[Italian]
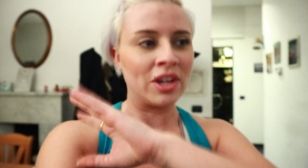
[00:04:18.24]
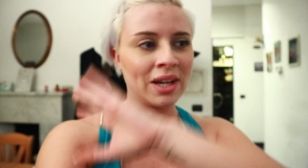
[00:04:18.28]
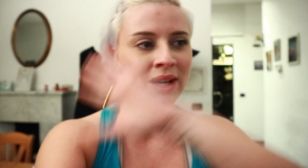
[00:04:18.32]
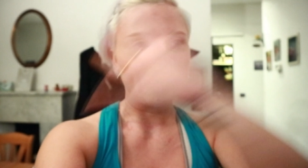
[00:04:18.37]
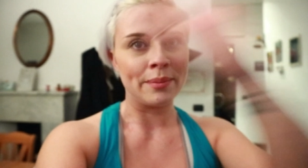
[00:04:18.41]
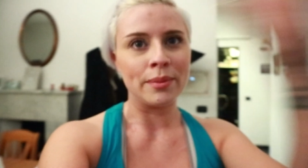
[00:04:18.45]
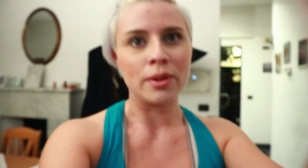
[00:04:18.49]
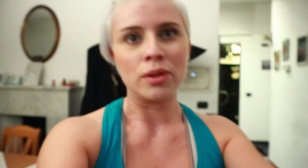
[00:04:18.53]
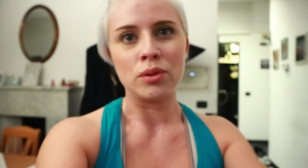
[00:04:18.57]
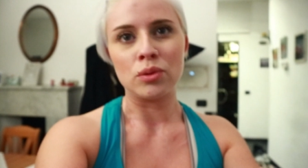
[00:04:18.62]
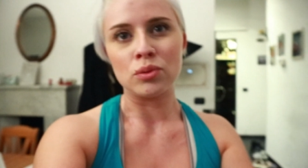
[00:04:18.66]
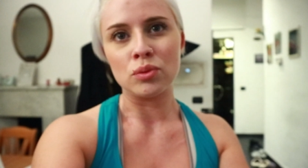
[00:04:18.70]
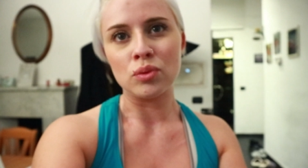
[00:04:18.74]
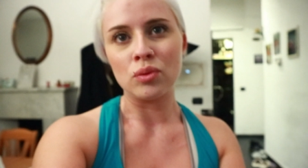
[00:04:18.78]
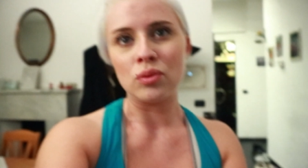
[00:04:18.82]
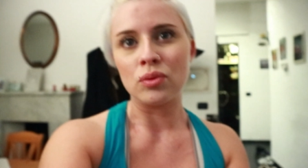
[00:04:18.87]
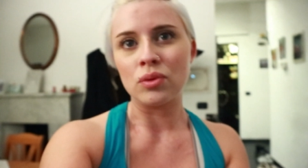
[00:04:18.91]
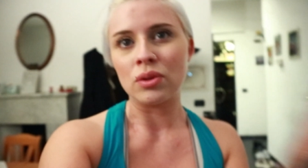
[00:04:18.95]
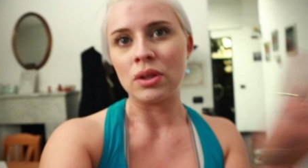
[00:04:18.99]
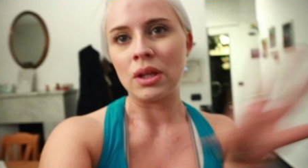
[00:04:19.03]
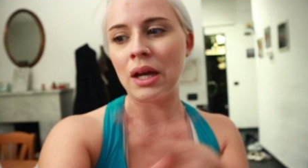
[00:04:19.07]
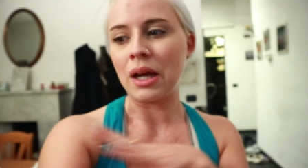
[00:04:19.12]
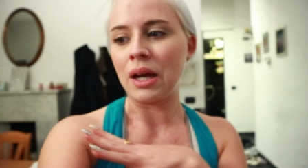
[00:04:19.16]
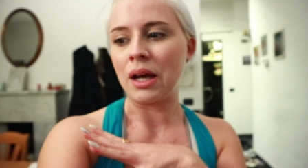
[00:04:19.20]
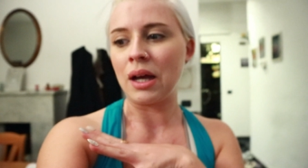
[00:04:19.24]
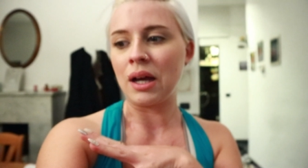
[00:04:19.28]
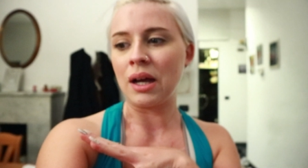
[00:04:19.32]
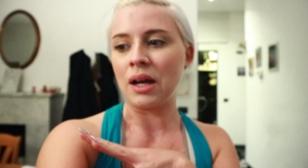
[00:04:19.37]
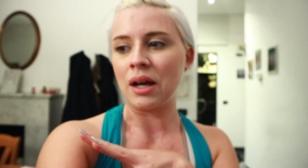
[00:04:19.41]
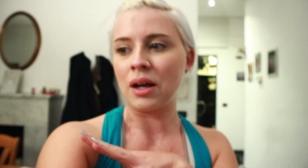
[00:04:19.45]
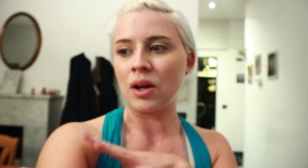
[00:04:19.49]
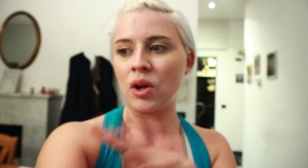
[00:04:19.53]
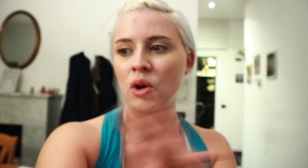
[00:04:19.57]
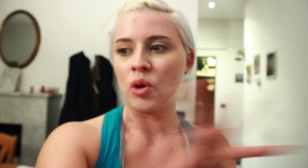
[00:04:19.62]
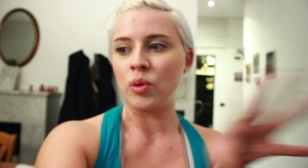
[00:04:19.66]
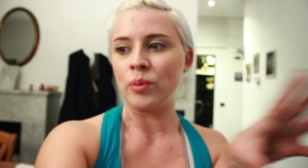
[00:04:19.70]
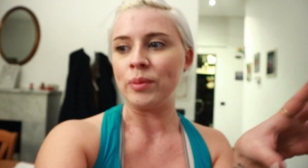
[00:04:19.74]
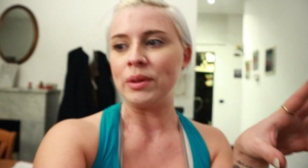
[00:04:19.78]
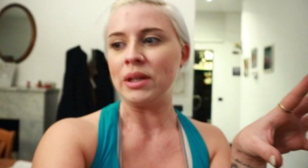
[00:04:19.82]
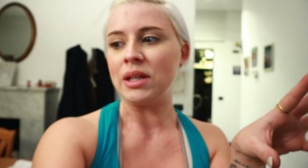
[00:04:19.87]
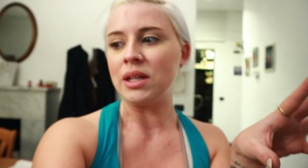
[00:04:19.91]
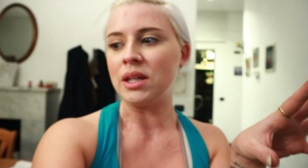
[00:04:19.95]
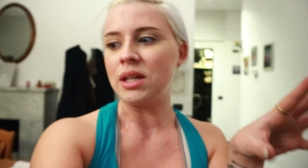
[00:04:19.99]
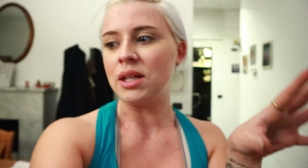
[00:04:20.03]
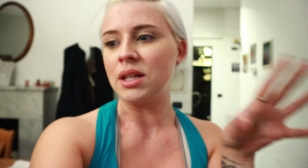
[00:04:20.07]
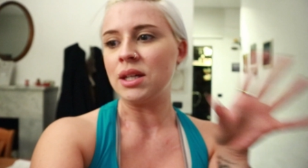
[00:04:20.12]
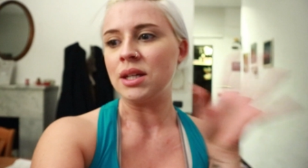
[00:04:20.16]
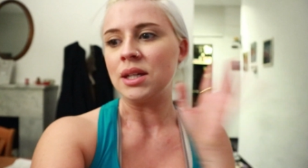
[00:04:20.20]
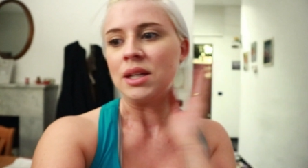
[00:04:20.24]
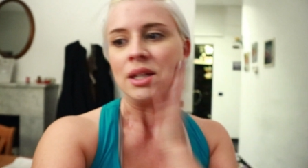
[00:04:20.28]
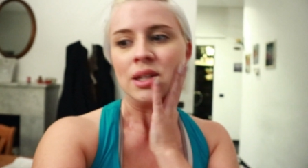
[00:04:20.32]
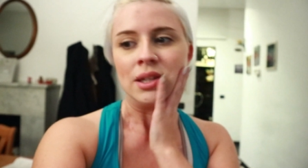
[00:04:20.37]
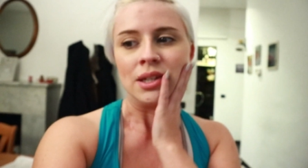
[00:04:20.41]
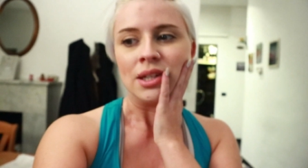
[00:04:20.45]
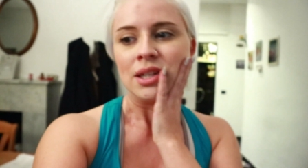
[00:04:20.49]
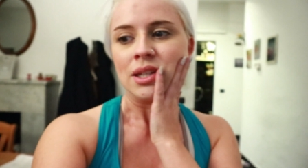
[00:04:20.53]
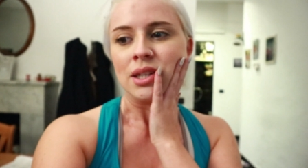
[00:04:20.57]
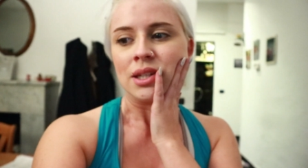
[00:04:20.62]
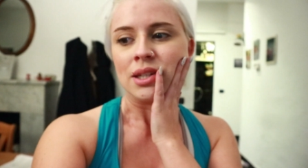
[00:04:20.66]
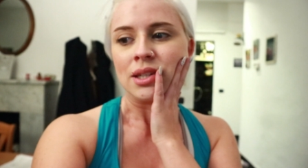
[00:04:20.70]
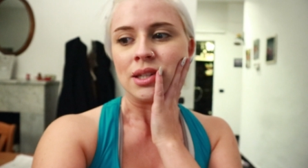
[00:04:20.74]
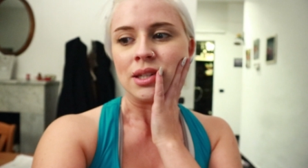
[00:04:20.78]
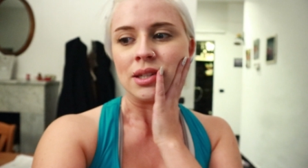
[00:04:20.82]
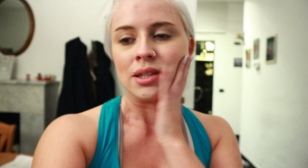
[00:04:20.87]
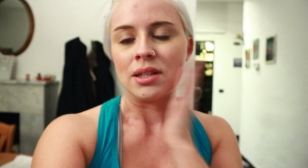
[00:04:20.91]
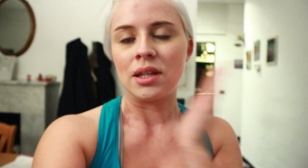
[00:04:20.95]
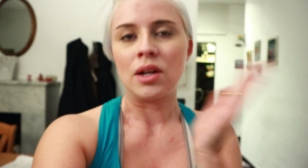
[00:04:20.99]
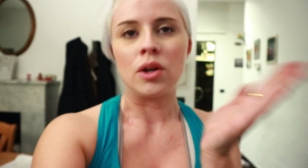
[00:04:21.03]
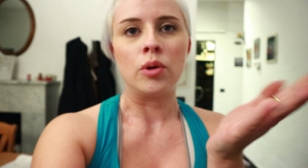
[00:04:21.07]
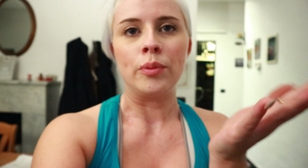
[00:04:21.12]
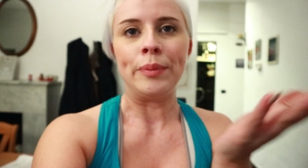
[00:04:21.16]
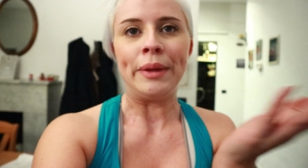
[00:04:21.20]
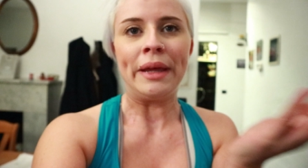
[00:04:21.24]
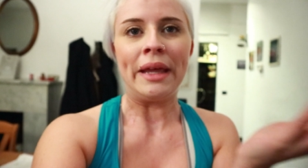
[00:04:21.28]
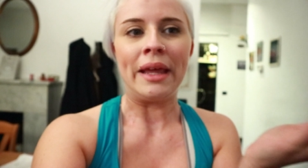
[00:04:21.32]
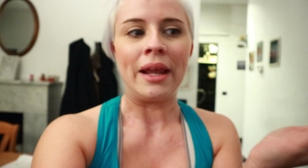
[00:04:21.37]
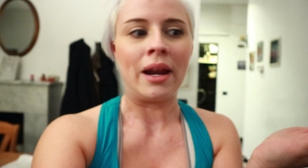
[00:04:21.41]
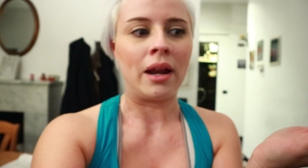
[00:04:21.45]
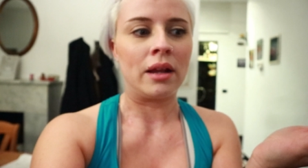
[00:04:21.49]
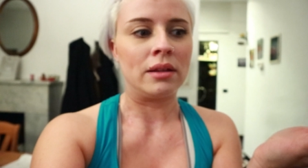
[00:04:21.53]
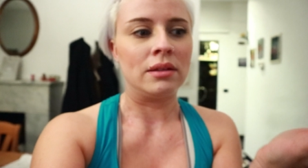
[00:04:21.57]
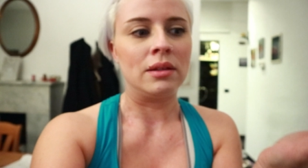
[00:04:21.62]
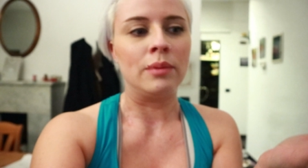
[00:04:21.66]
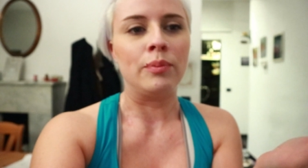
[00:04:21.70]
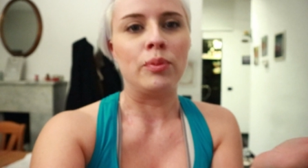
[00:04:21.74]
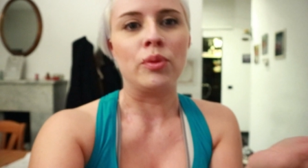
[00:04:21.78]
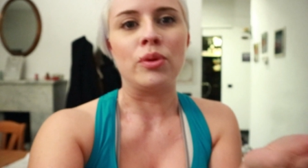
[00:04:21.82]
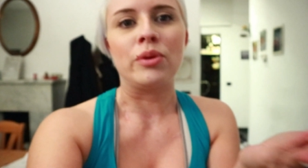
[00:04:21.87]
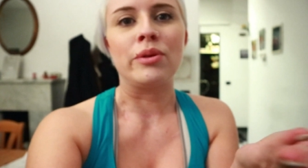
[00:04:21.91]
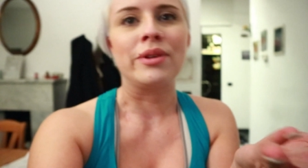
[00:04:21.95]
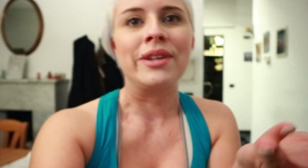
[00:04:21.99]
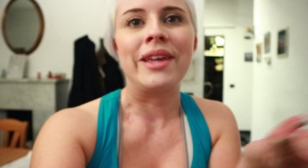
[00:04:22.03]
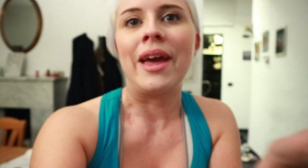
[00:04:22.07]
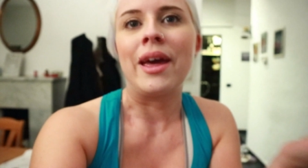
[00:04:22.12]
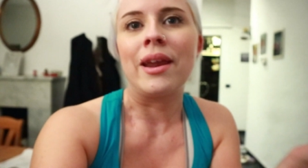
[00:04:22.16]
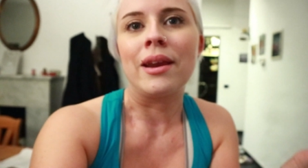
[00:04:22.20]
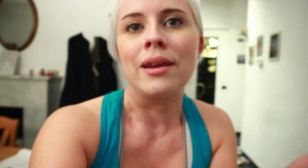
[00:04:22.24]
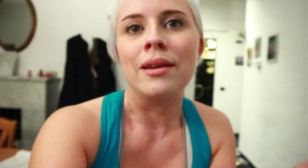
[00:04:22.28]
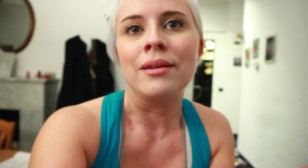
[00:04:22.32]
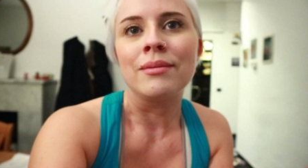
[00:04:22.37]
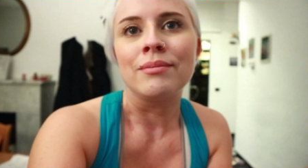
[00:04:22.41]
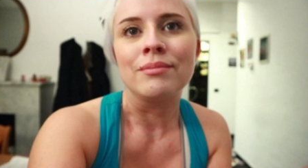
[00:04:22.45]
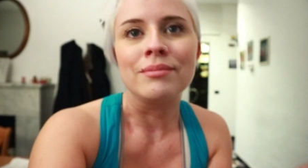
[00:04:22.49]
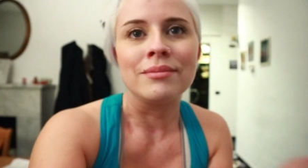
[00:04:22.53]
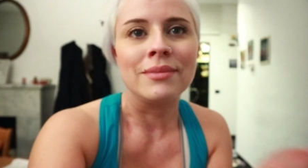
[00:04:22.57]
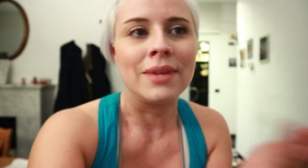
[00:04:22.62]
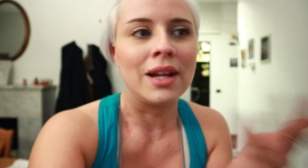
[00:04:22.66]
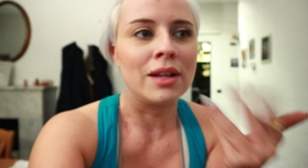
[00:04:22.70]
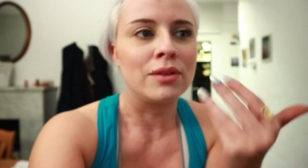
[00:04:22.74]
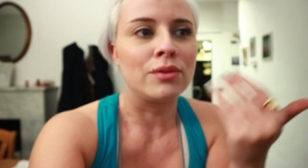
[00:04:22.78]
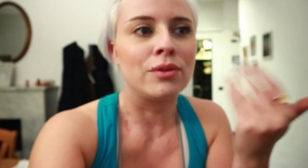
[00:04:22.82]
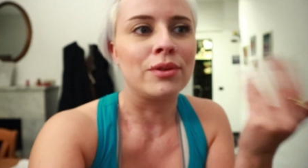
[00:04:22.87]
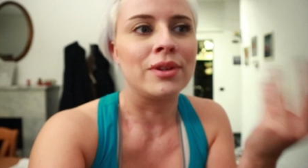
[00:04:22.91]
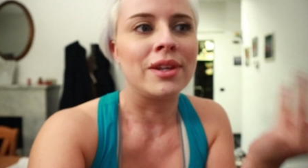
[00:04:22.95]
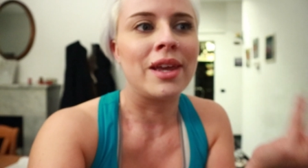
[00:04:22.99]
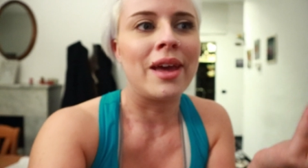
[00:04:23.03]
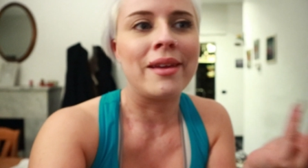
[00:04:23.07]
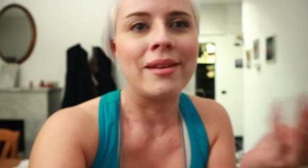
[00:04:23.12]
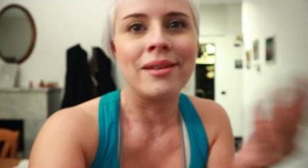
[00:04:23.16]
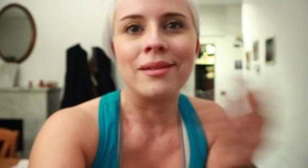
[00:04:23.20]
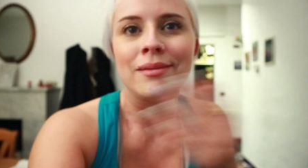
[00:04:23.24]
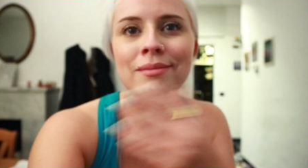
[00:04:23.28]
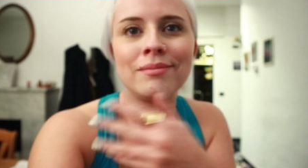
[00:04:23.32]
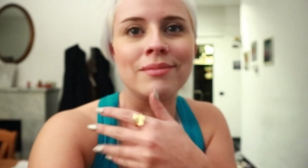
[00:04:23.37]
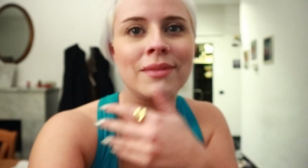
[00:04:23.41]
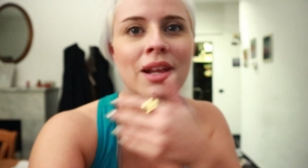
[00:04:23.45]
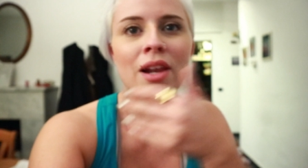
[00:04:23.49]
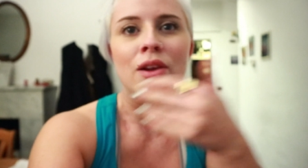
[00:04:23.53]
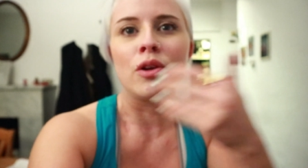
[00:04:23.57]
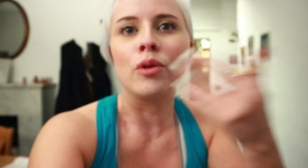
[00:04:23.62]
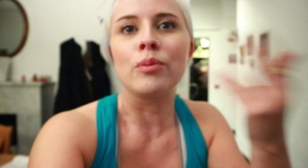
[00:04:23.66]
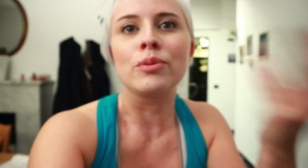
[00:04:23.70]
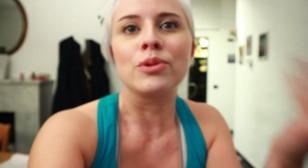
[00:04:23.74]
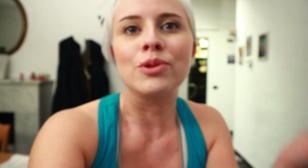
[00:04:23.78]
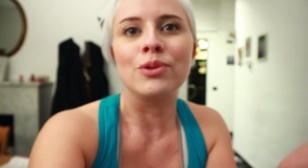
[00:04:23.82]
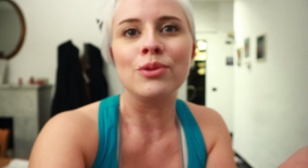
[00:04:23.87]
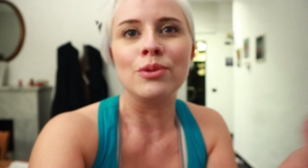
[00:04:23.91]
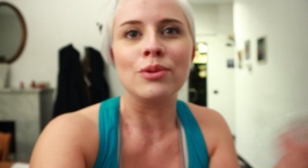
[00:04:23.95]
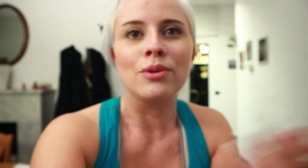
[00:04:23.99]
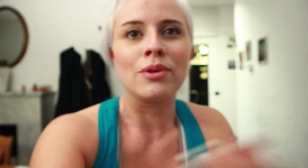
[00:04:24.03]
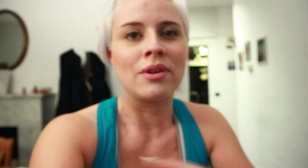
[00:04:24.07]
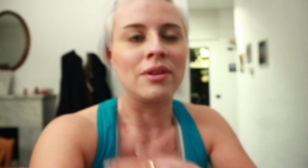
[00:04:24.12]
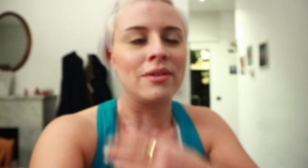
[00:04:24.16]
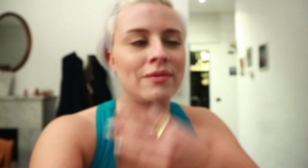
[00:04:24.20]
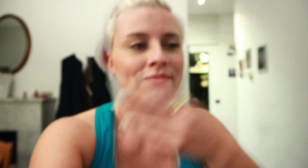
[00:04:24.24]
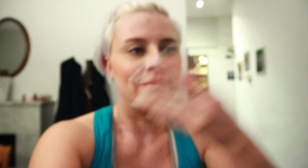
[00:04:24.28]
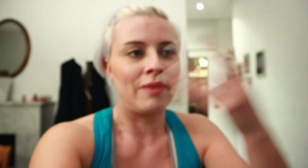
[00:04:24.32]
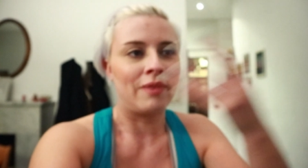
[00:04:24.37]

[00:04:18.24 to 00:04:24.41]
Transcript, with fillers: già cambiato tutto da come da com'era tipo ieri l'altro ieri dall'home tour